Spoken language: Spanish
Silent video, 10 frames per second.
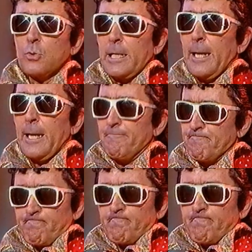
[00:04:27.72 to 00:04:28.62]
le gusta nada.
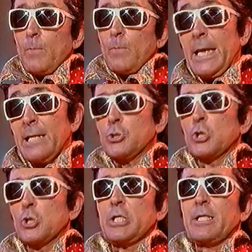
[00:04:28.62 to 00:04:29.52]

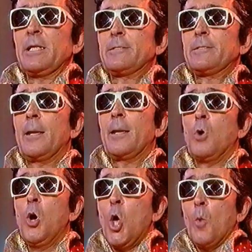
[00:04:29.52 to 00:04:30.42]
Entonces también
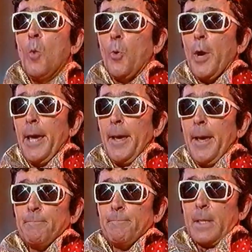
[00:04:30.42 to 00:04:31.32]
tenemos,
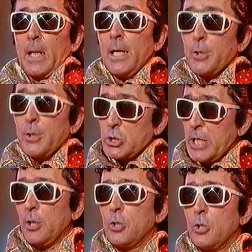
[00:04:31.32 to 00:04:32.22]
pues, el
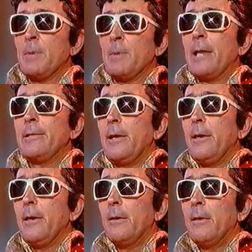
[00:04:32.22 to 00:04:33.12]
rosario de mi
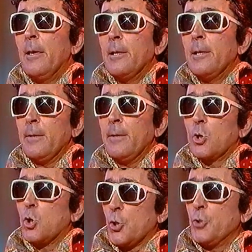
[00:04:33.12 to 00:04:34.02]
madre,
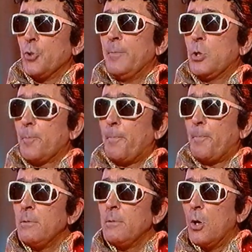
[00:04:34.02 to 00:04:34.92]
tenemos el cordón de mi
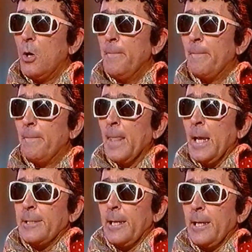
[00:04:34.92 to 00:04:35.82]
corpiño,
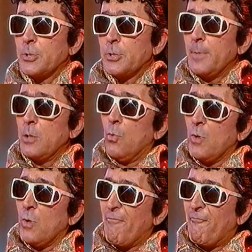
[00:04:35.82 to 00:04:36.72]
tenemos también
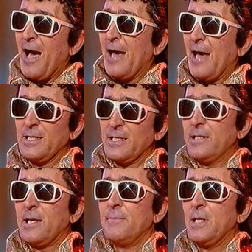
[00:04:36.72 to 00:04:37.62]
una faja de
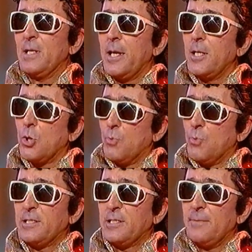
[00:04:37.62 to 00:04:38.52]
ballena de mi leito,
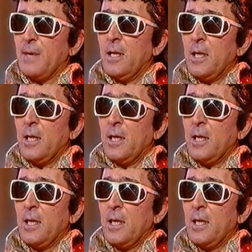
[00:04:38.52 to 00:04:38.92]
buenísima,